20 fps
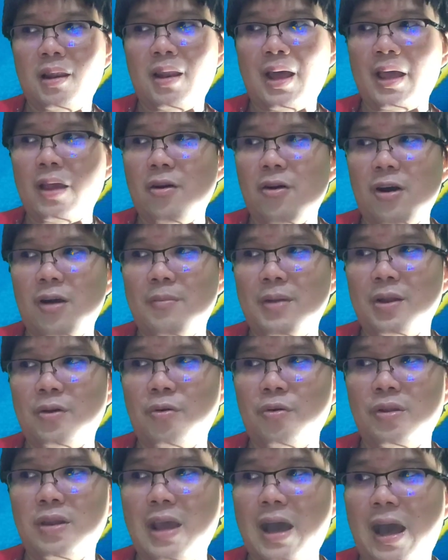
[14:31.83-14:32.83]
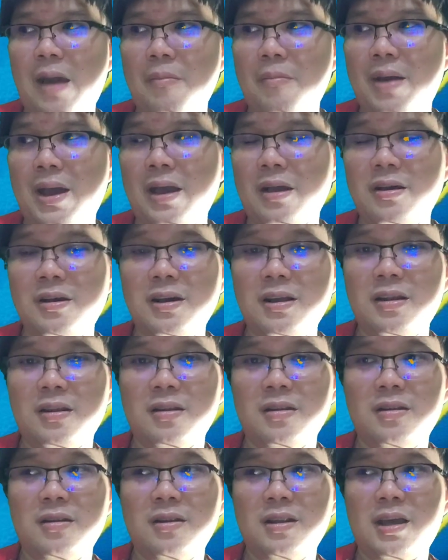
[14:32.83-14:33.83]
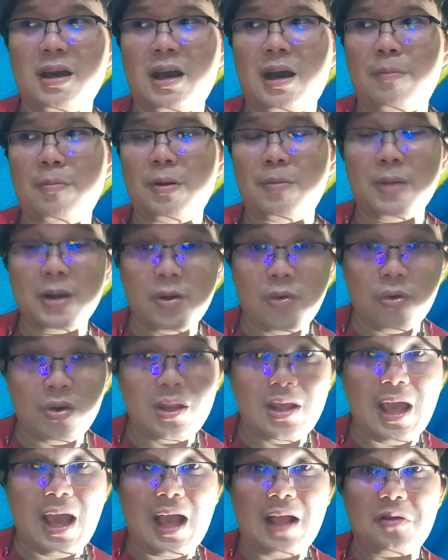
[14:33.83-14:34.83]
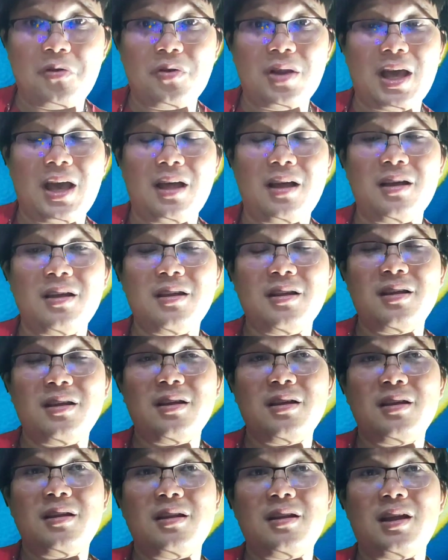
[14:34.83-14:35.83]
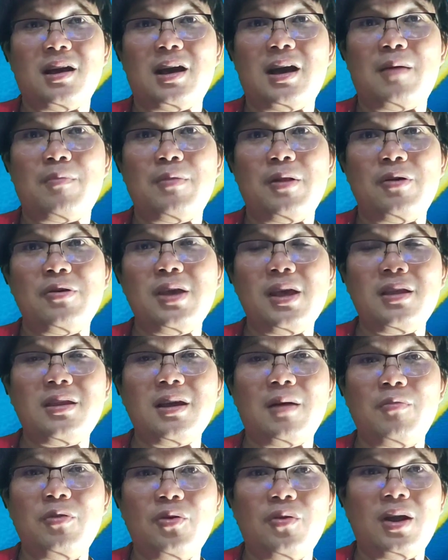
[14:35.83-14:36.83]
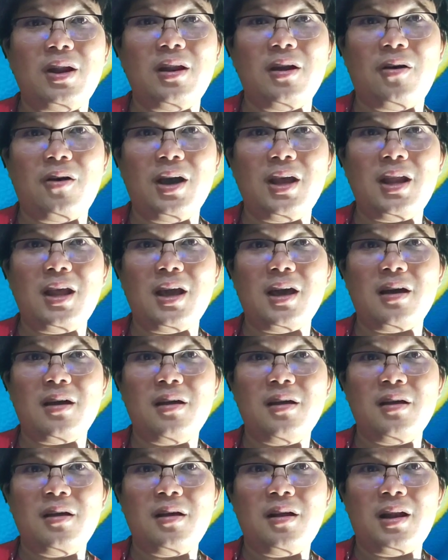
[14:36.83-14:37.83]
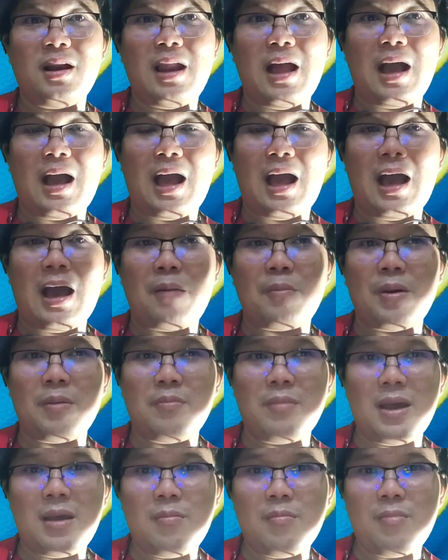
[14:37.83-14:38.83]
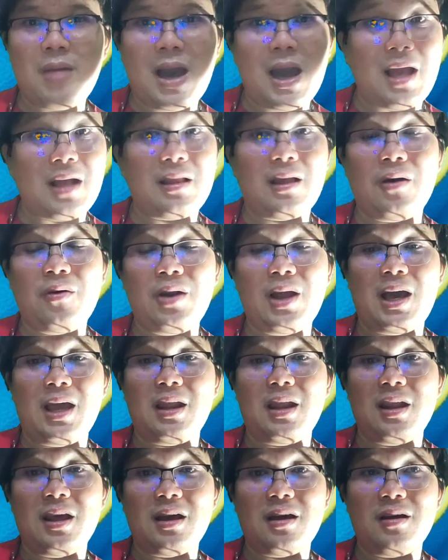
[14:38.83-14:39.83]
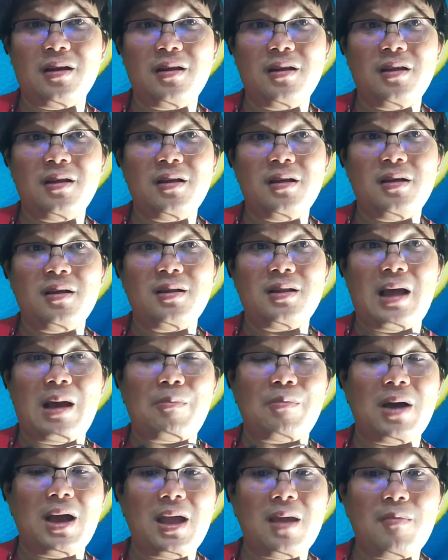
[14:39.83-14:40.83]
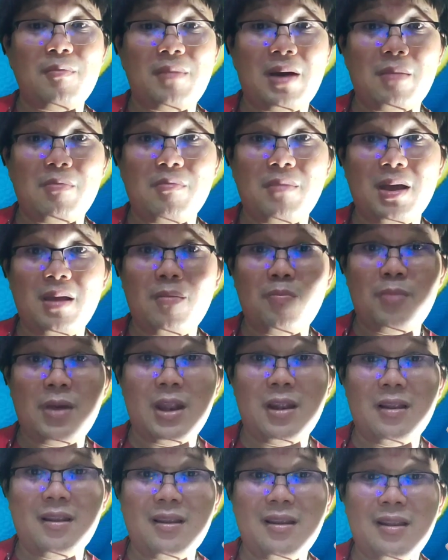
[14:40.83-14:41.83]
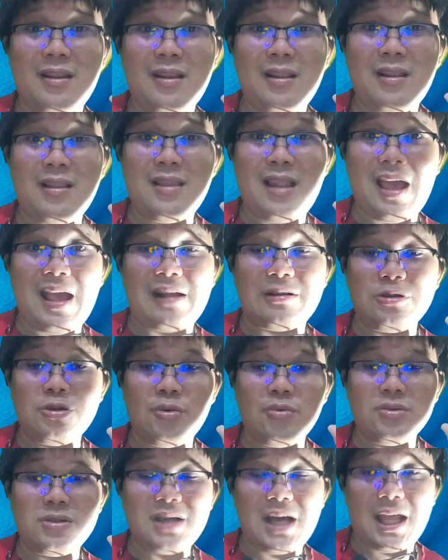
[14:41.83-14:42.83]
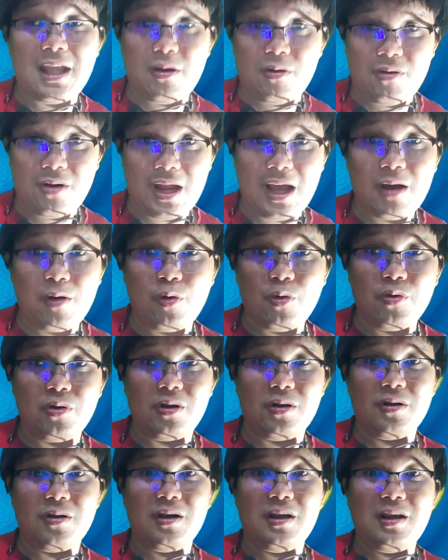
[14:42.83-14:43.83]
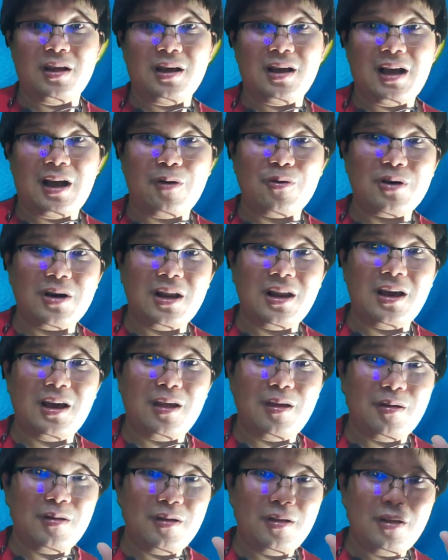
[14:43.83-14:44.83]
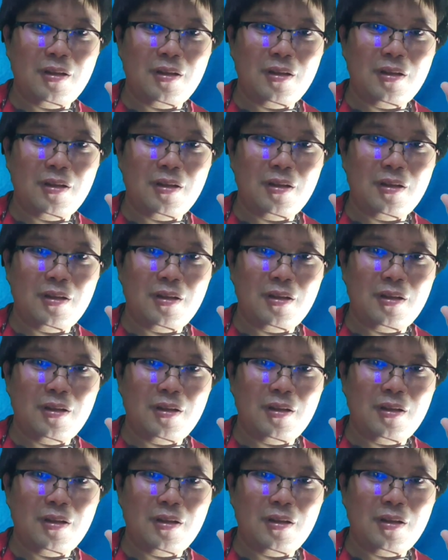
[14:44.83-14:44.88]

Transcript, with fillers: ไลท์คอยมันขุดยากมากขึ้นนะครับแล้วมันขุดยากอยู่แล้วนะครับเรายิ่งจำนวนน้อยเนี่ยราคามันไม่มากเท่าไหร่เนี่ยทำให้มันไม่เป็นแรงจูงใจของนักขุด เขาก็เลย